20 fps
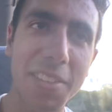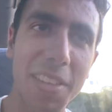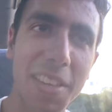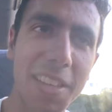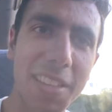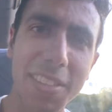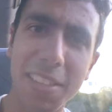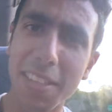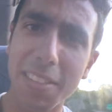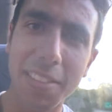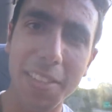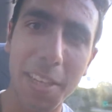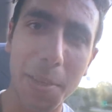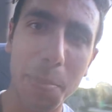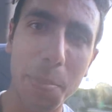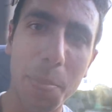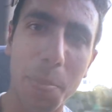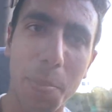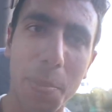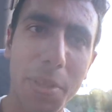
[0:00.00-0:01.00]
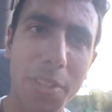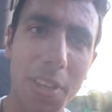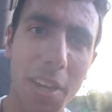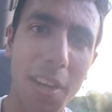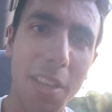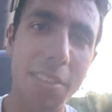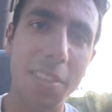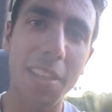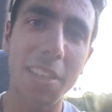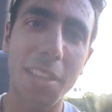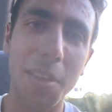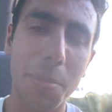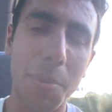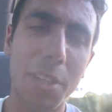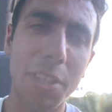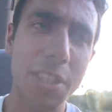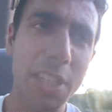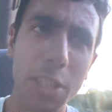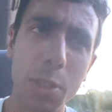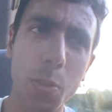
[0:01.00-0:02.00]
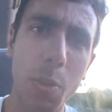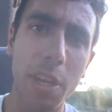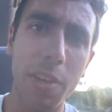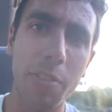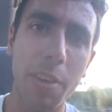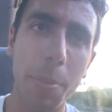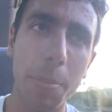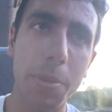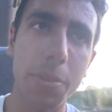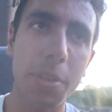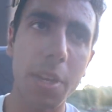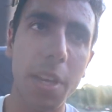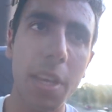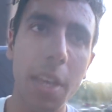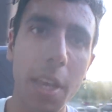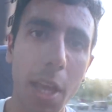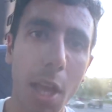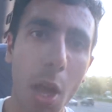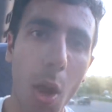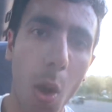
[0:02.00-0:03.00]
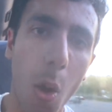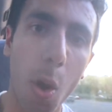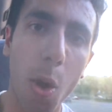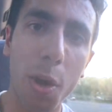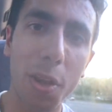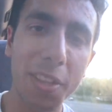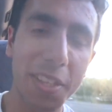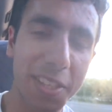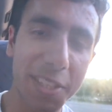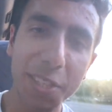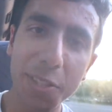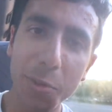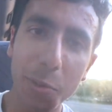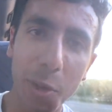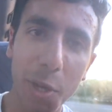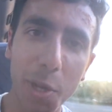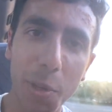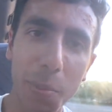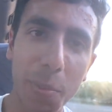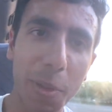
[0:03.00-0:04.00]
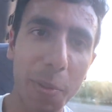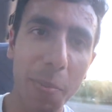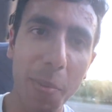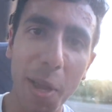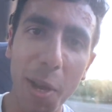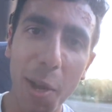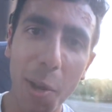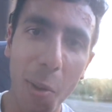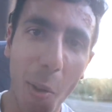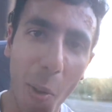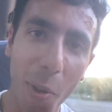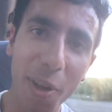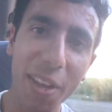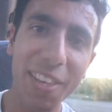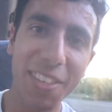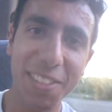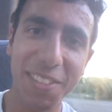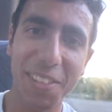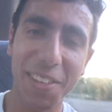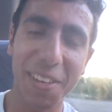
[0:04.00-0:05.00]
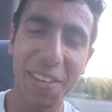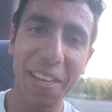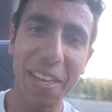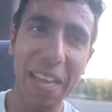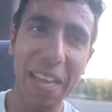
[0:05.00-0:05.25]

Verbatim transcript: चली सिक्स टेन पे चलना चाहिए था बट सिक्स ट्वेंटी फाइव पे चली और दिस इज़ गोइंग टू बी माई लॉन्गेस्ट जर्नी